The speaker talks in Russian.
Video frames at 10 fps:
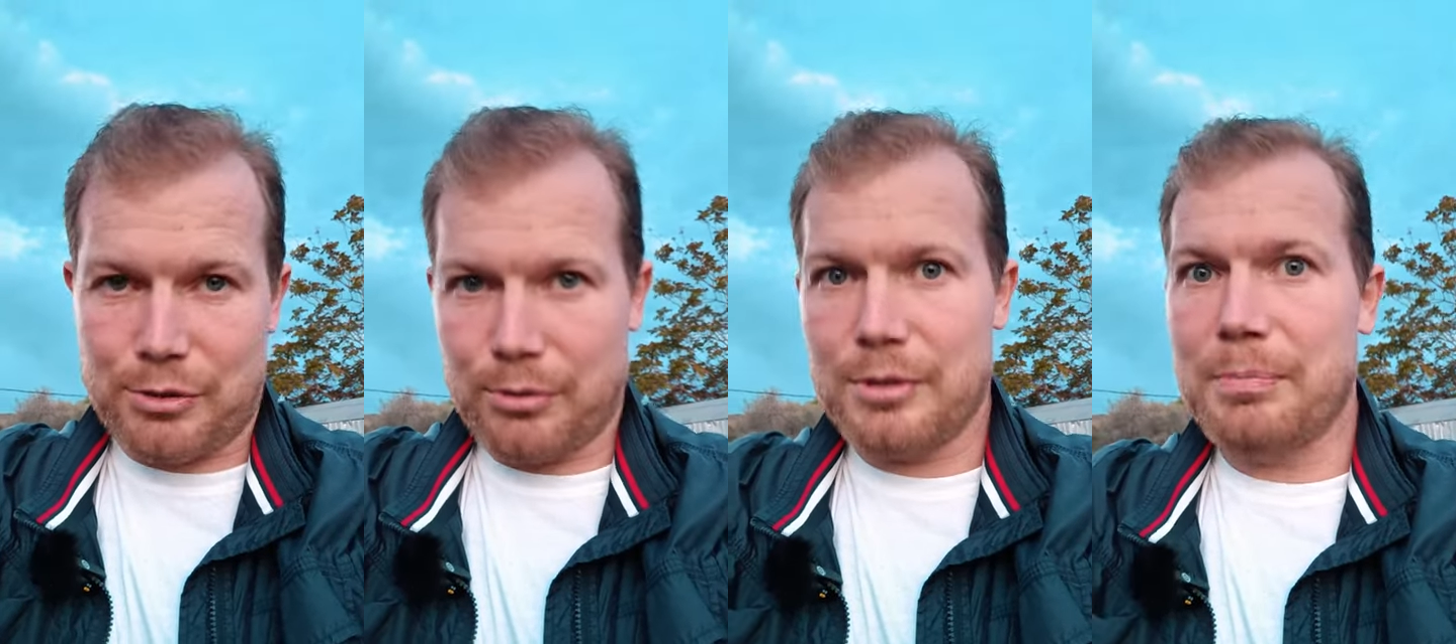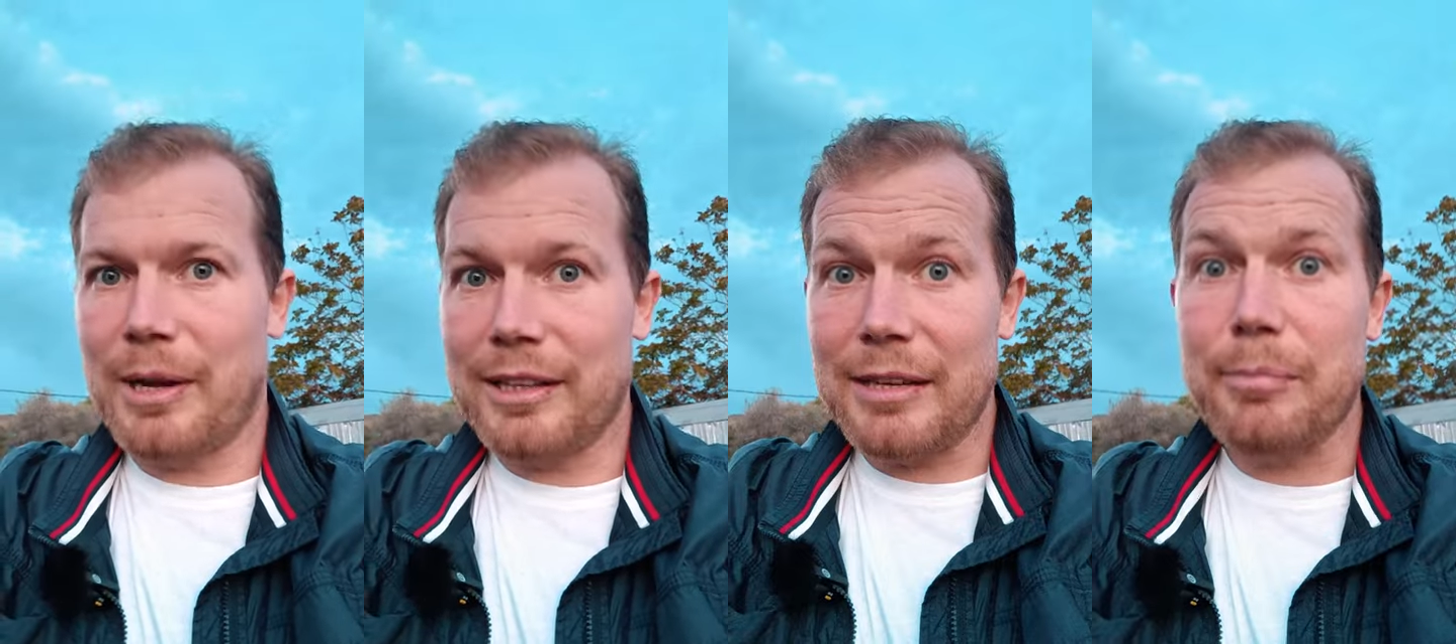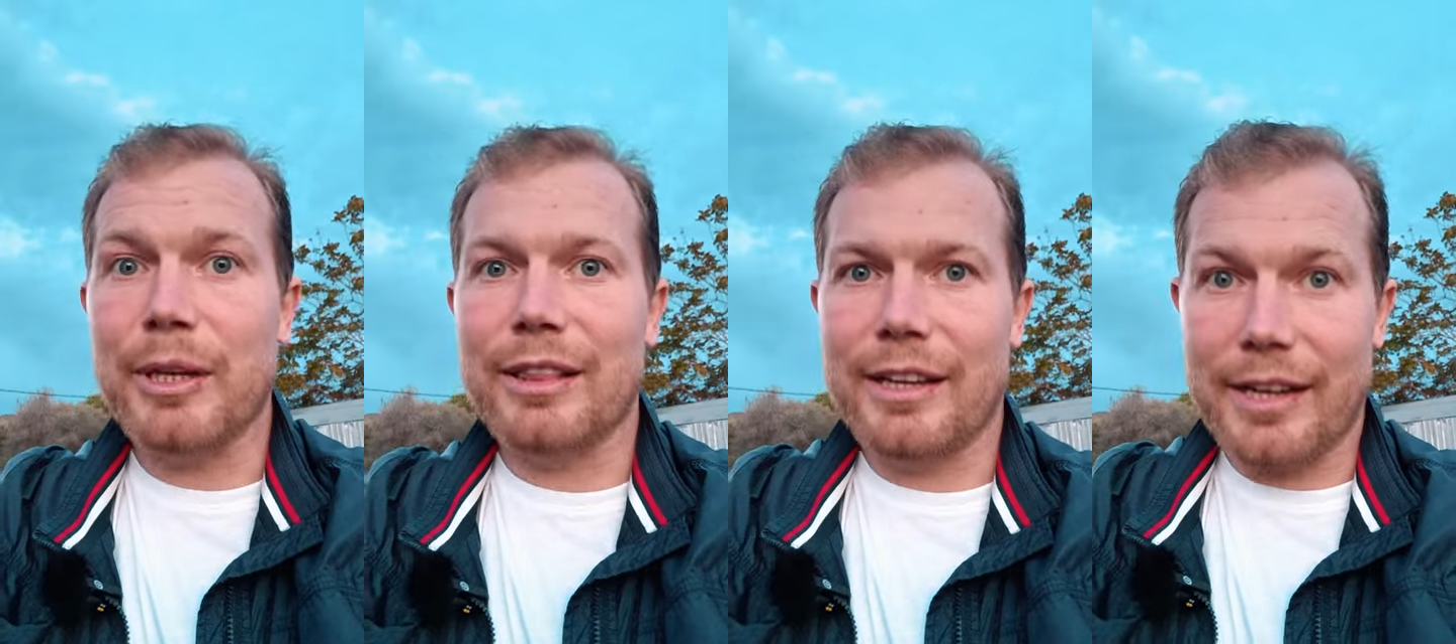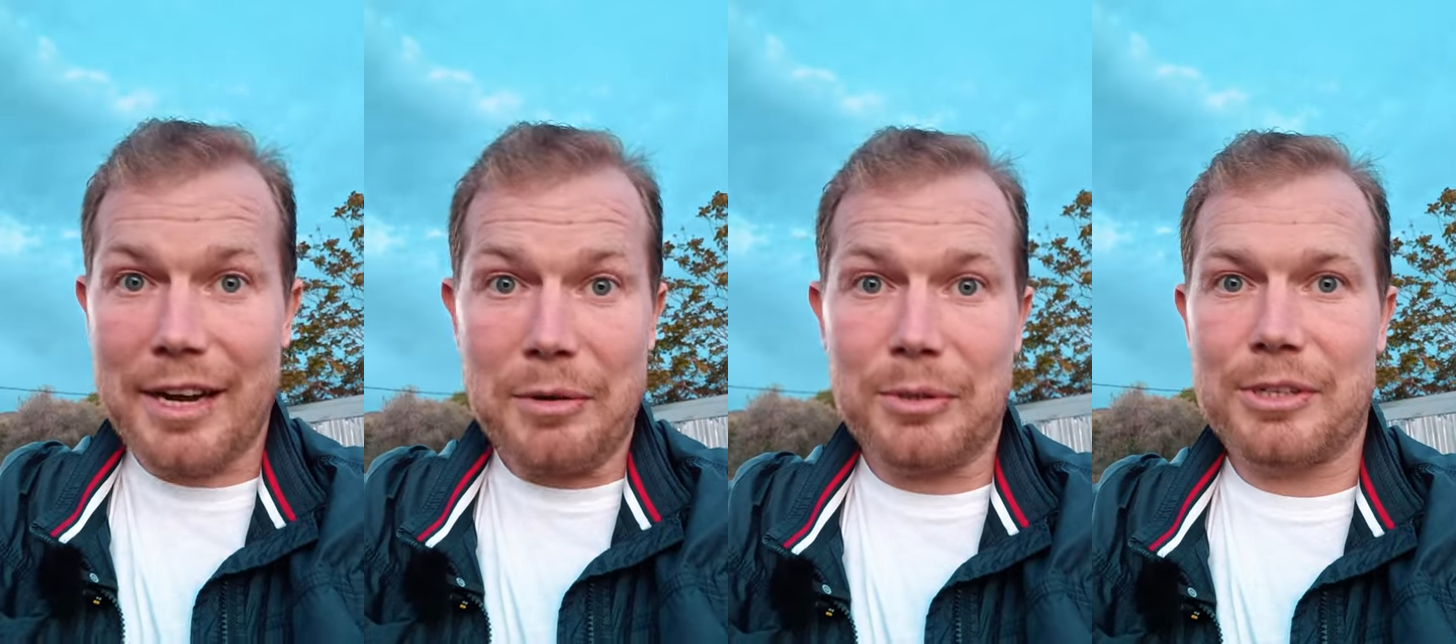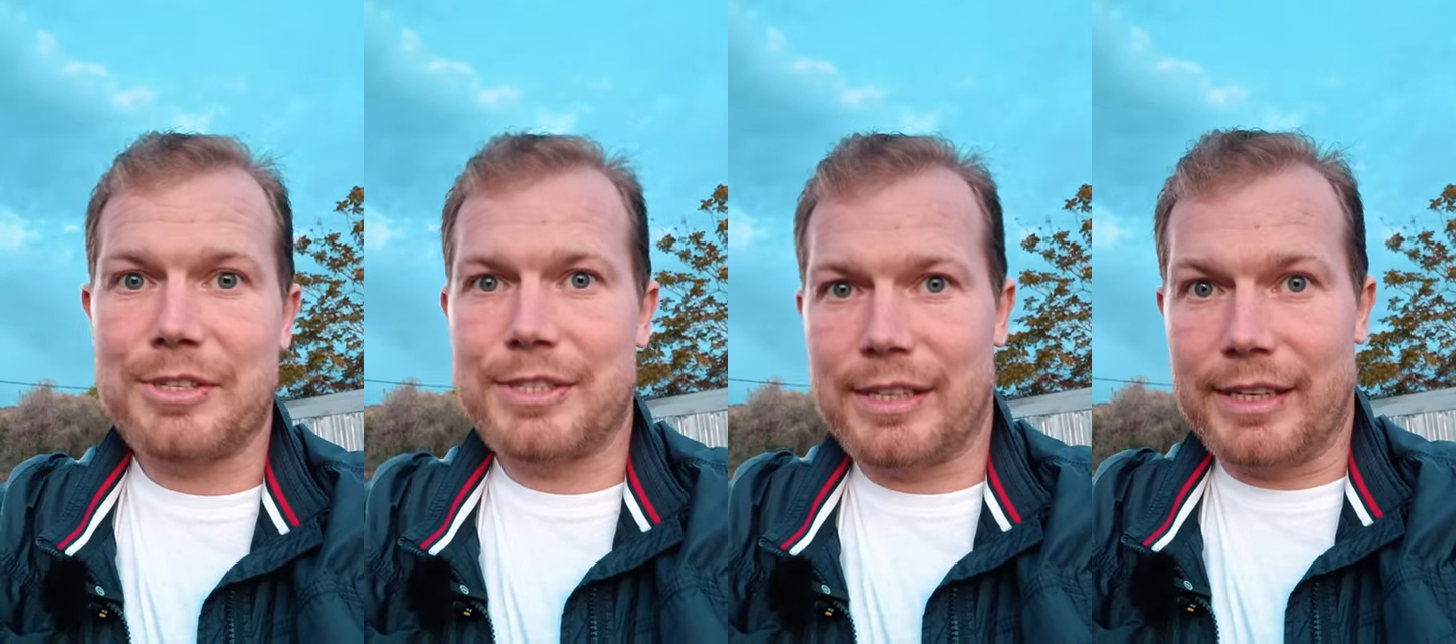что испанки предлагают
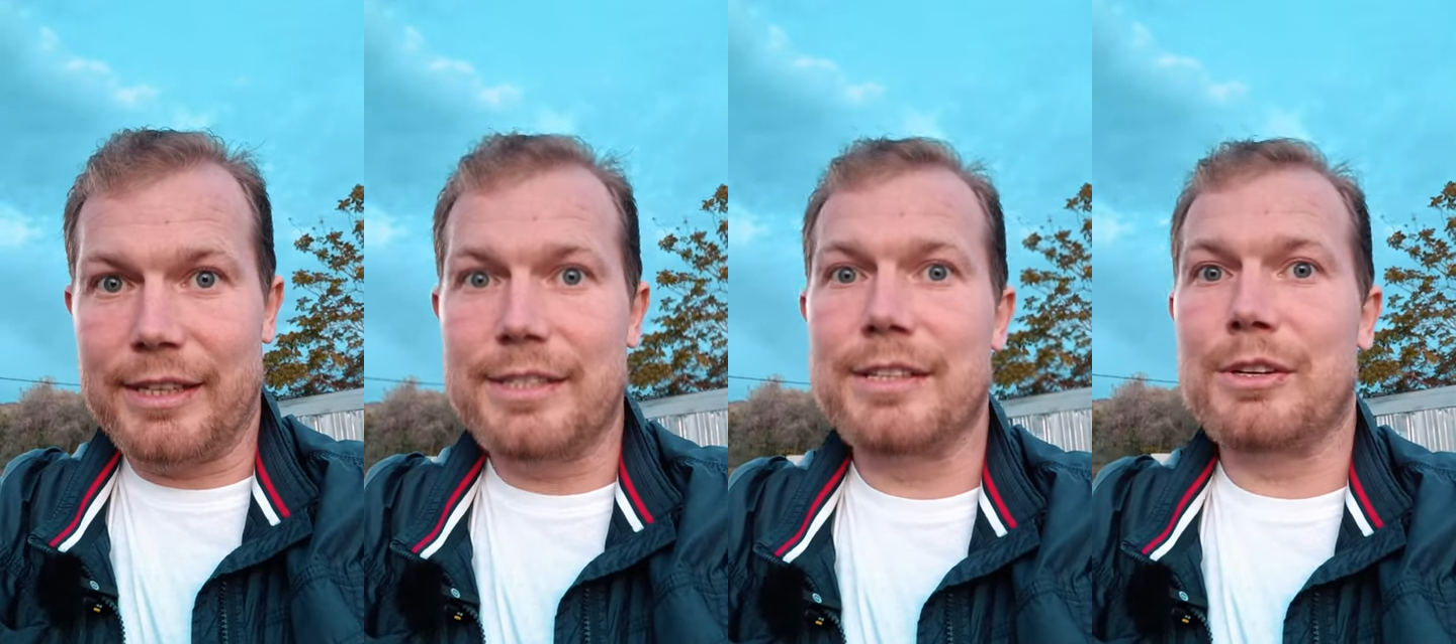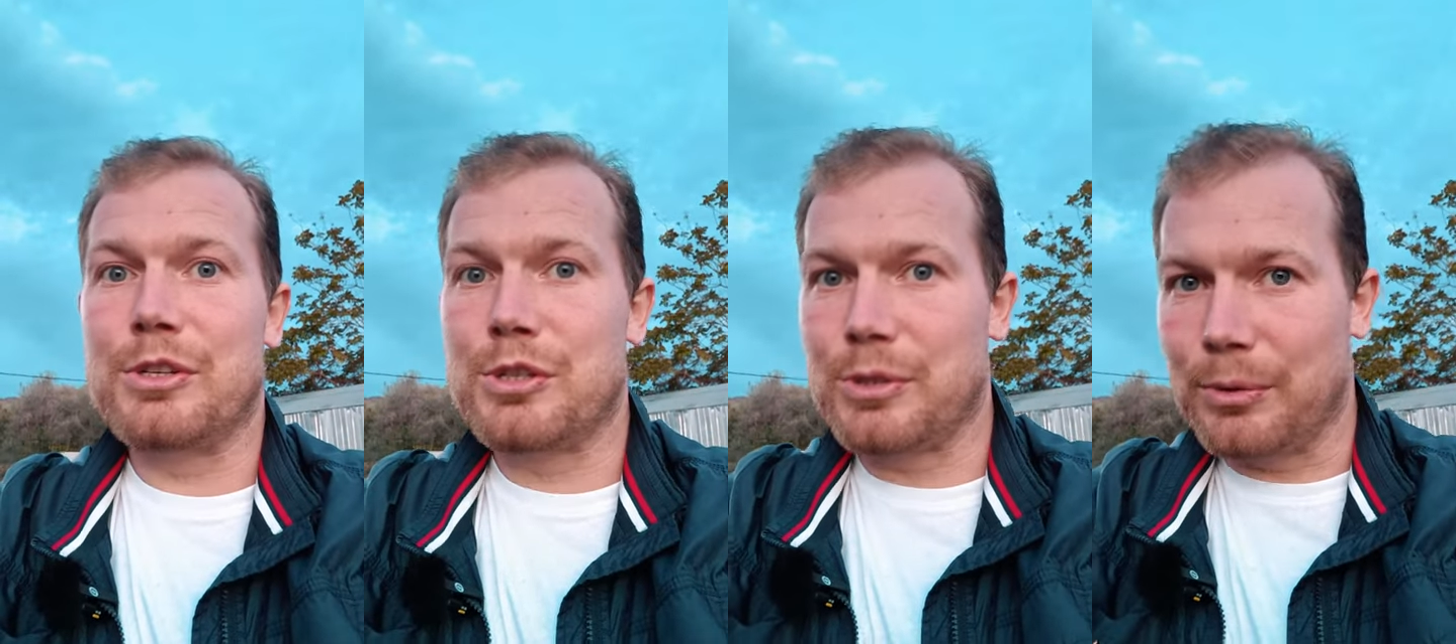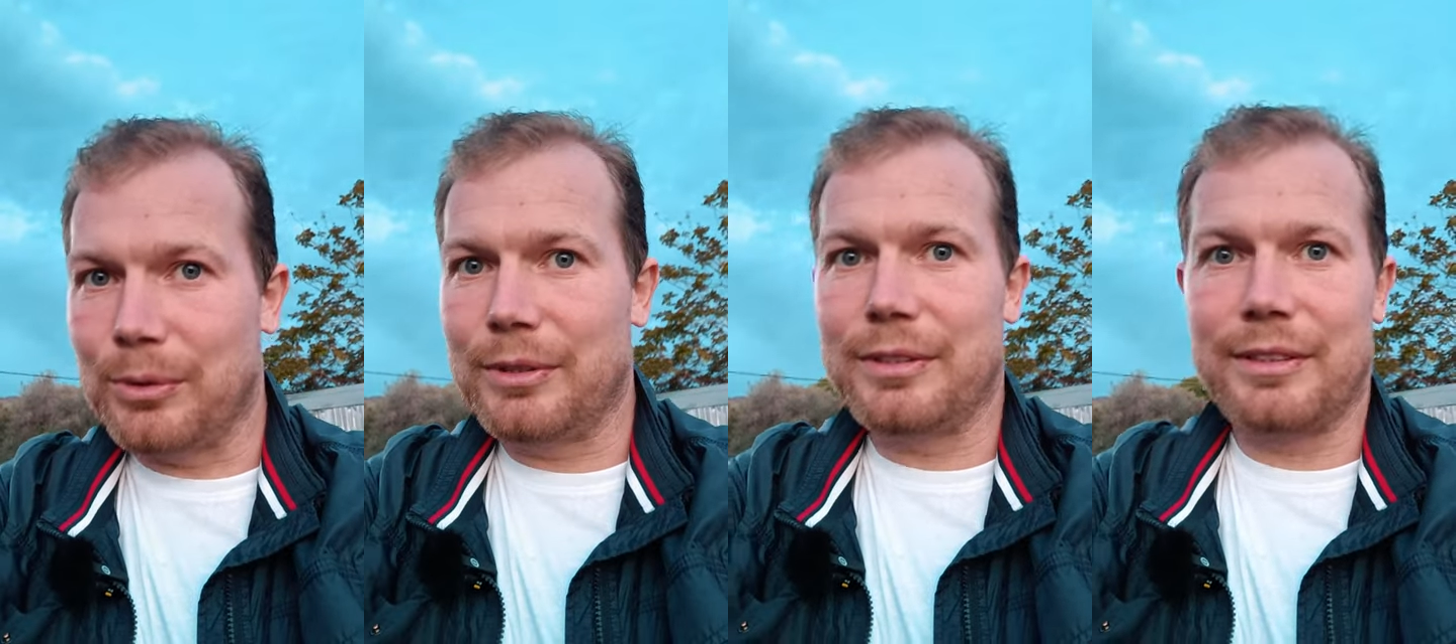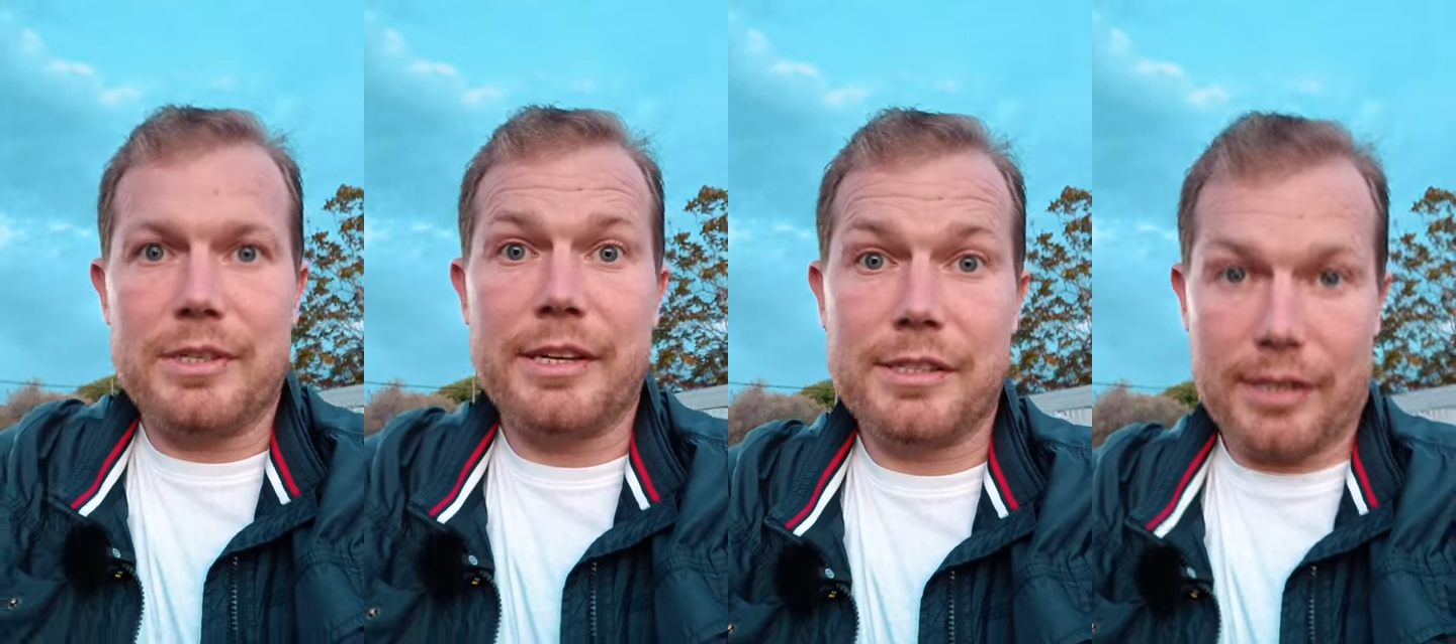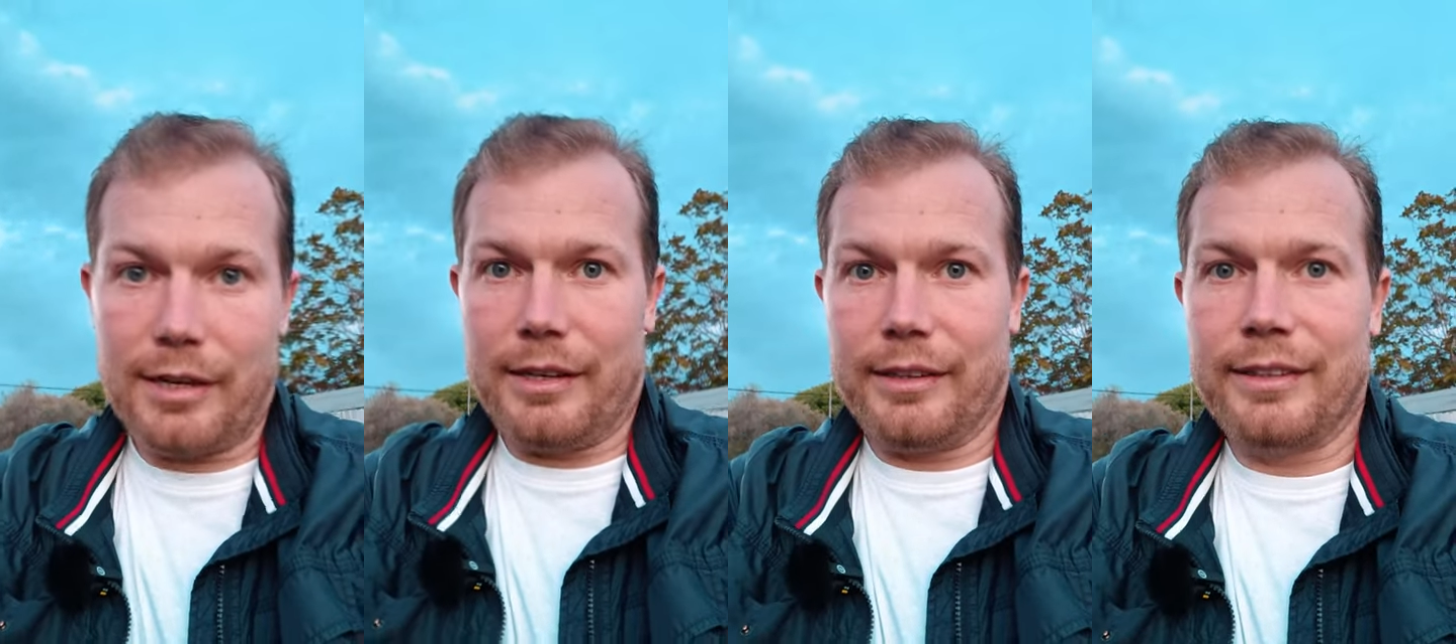разделить счет за
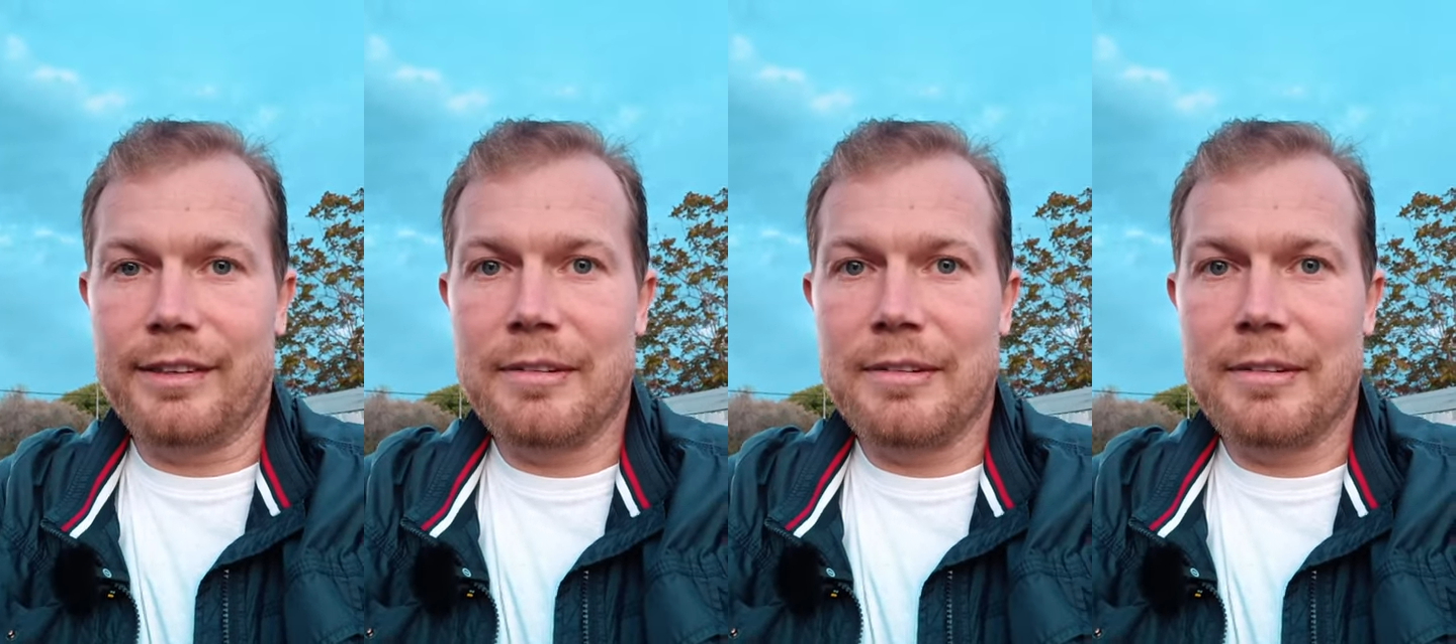ресторан.